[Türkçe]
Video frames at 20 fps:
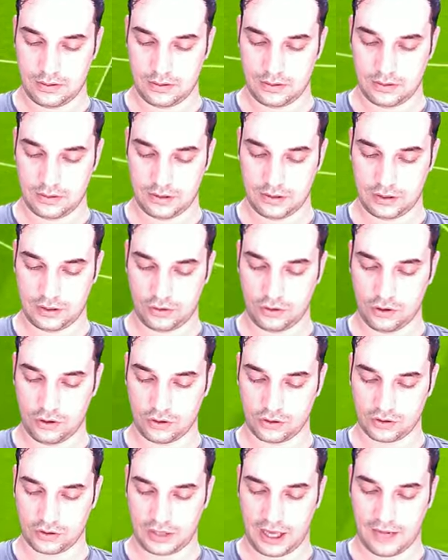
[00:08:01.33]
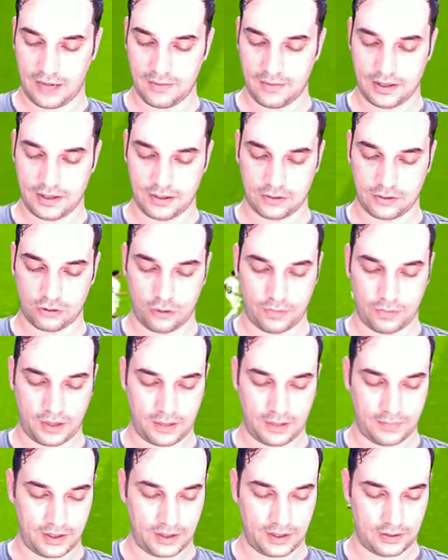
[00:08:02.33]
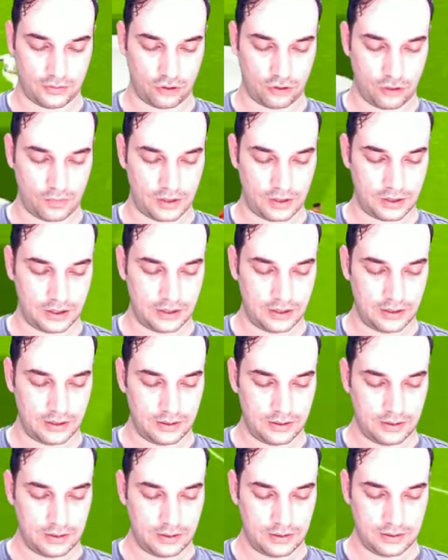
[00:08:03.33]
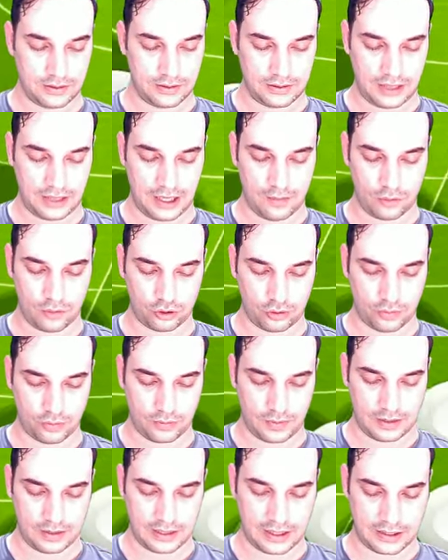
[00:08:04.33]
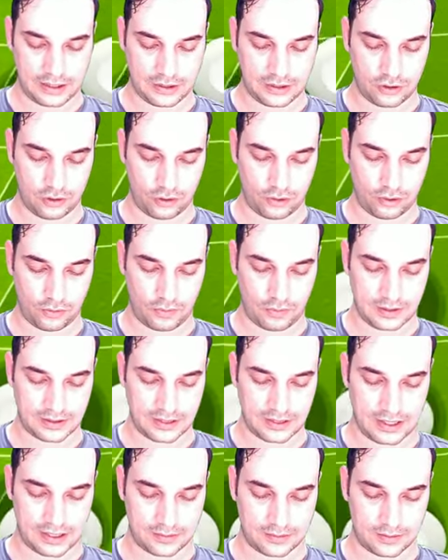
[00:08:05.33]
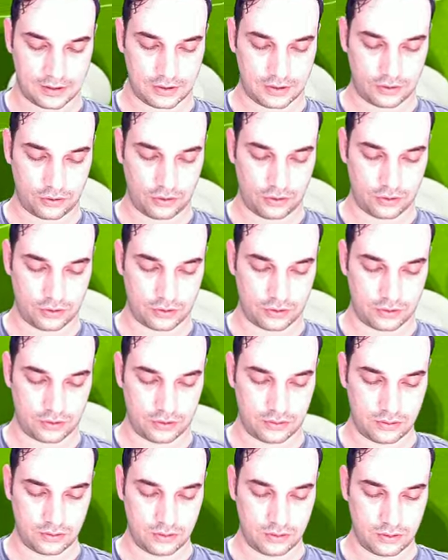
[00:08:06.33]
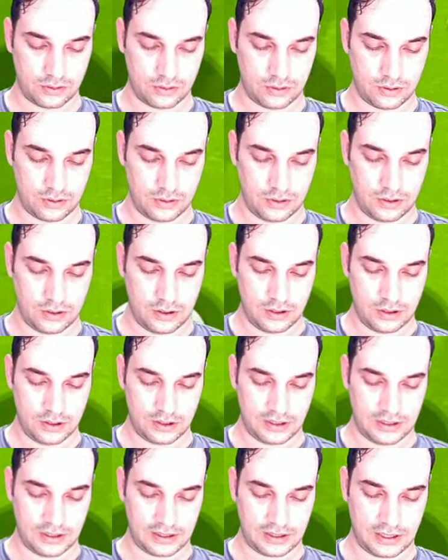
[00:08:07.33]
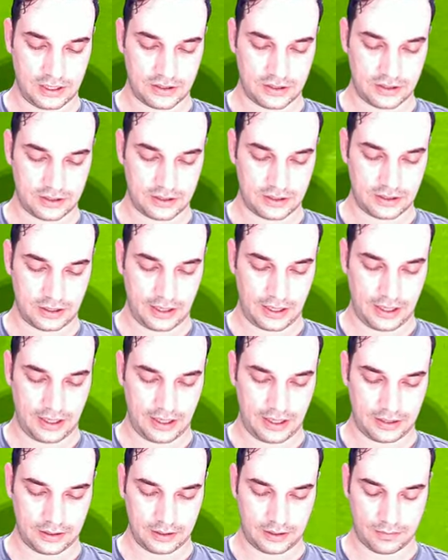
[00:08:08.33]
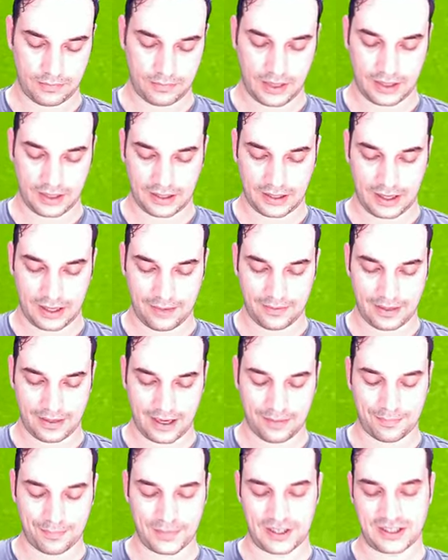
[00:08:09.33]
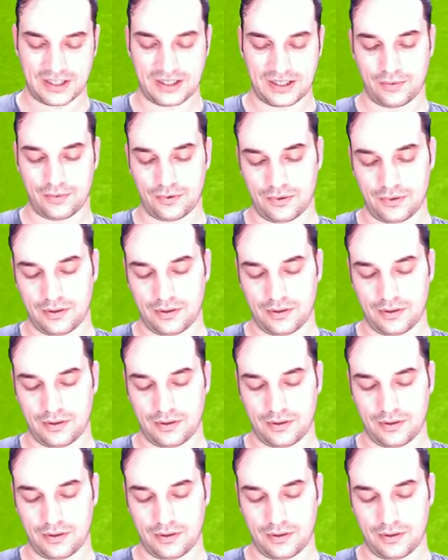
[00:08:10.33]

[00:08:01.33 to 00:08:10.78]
Skors gelmedi top almaya. Normalde geri bu topu benden istiyor olması lazımdı Skors'un. Şimdi kaçırdığı Haaland. Bak abi yapma işte bu.